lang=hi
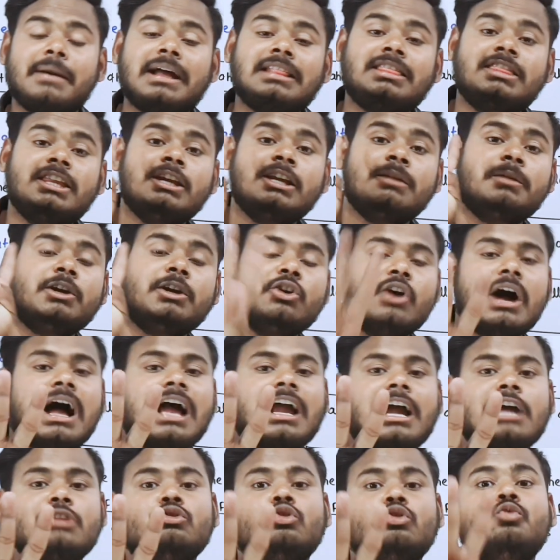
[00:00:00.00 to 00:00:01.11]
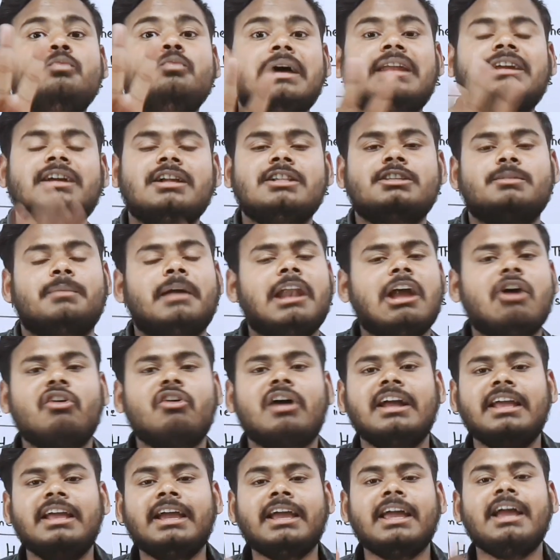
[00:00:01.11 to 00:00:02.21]
बाद तीन वीडियो आएगा जो न्यूमेरिकल्स वाला
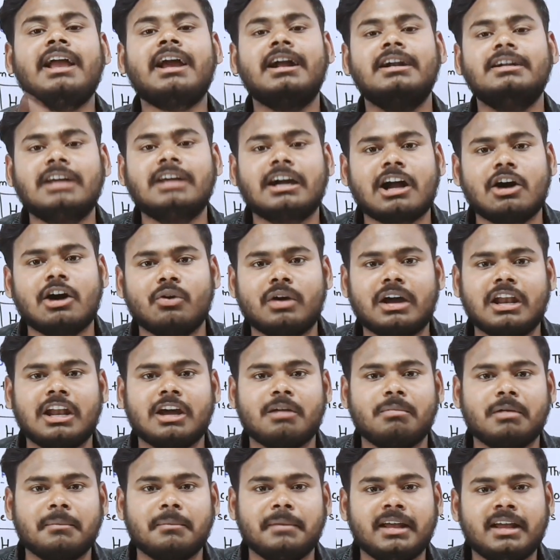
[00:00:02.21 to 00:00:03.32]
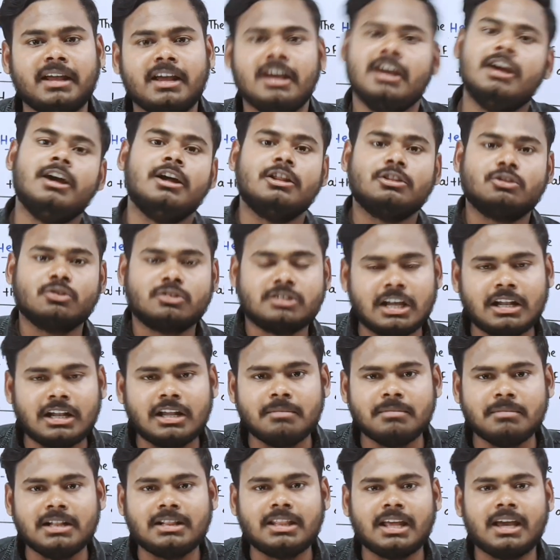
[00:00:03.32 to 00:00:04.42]
होगा एक एक घंटा का होगा लगभग में तो चलिए
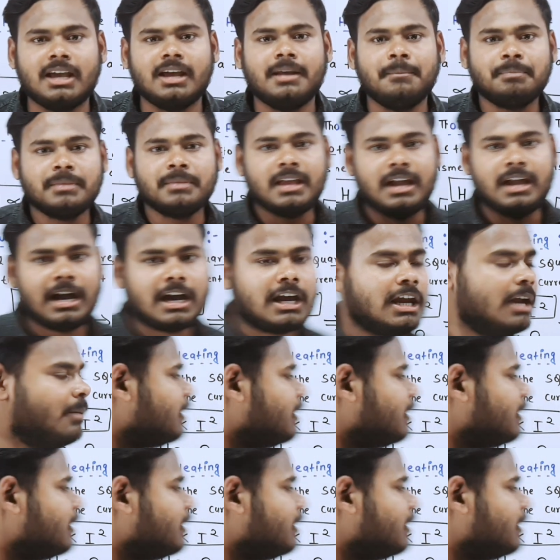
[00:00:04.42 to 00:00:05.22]
मिलते हैं अगले